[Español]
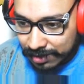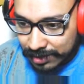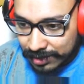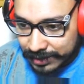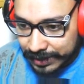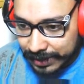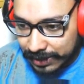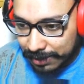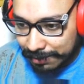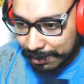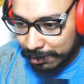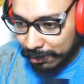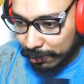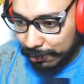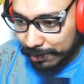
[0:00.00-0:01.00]
Sí,
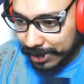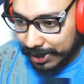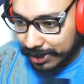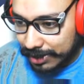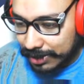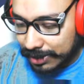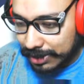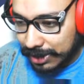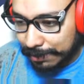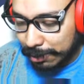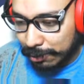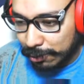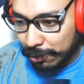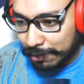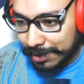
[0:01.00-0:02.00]
trabajo de Uber. Trabajo
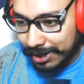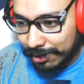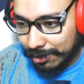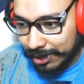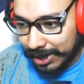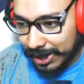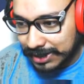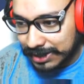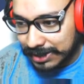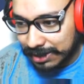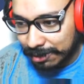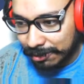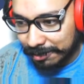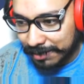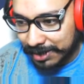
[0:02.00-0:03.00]
de Uber, doy clases en la
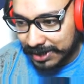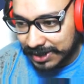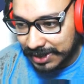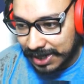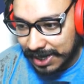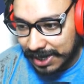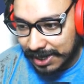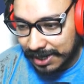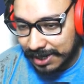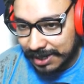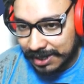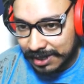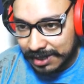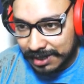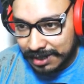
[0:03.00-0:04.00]
universidad.
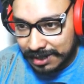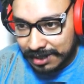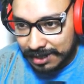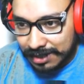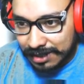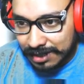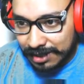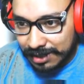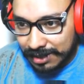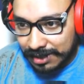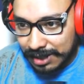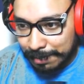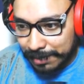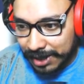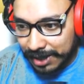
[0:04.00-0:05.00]
Y
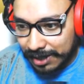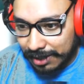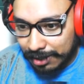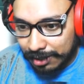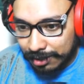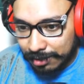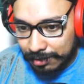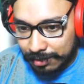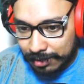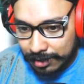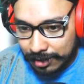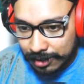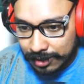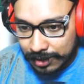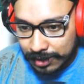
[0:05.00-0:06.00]
también
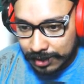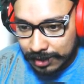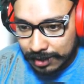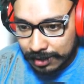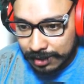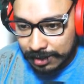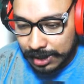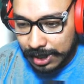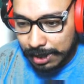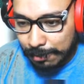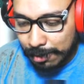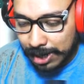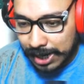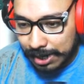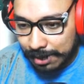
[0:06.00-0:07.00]
lavo
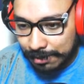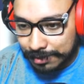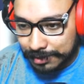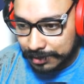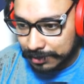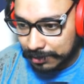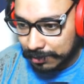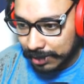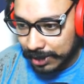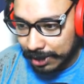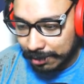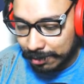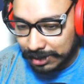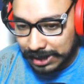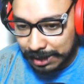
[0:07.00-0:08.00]
carros. Cualquier
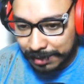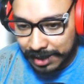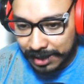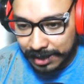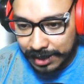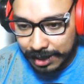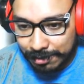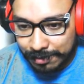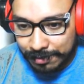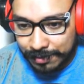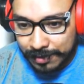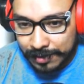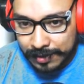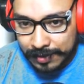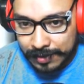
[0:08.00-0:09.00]
cosa que me dé dinero.
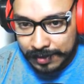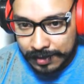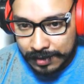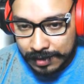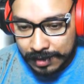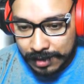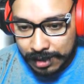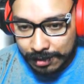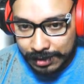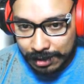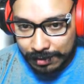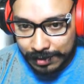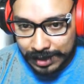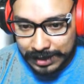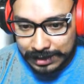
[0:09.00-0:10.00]
Ahorita lo
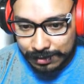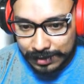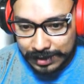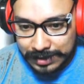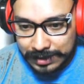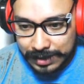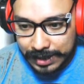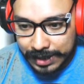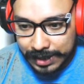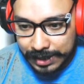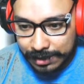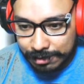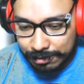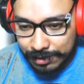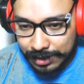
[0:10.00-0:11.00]
que necesito es
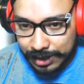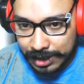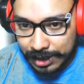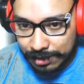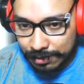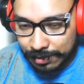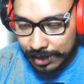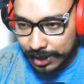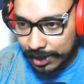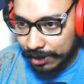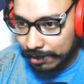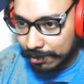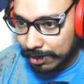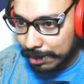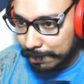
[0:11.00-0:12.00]
dinerito, dinerito,
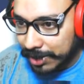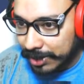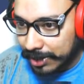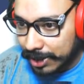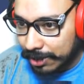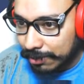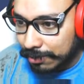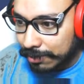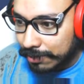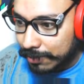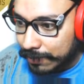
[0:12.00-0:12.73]
dinerito. Aprende algo.